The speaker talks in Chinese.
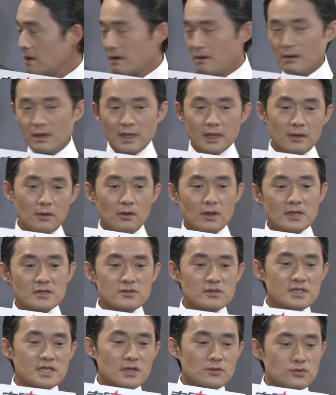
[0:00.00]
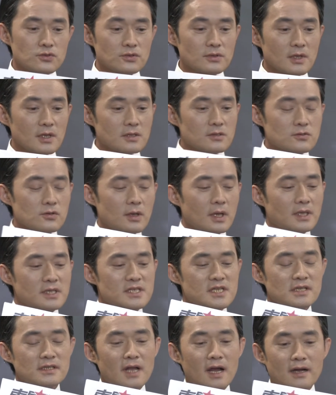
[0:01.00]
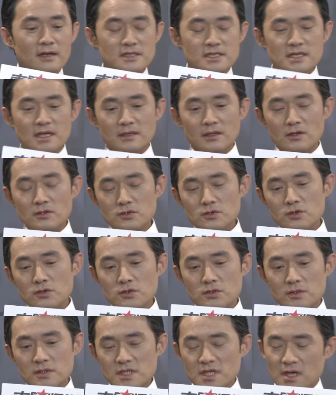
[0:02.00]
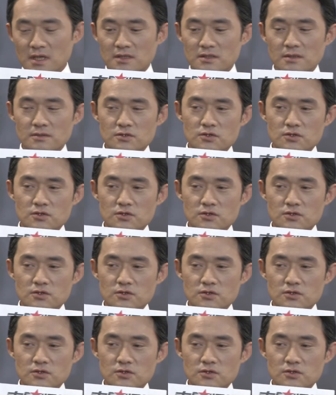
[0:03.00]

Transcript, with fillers: 后来，后来就下去说啊，你先躺一下，然后就想，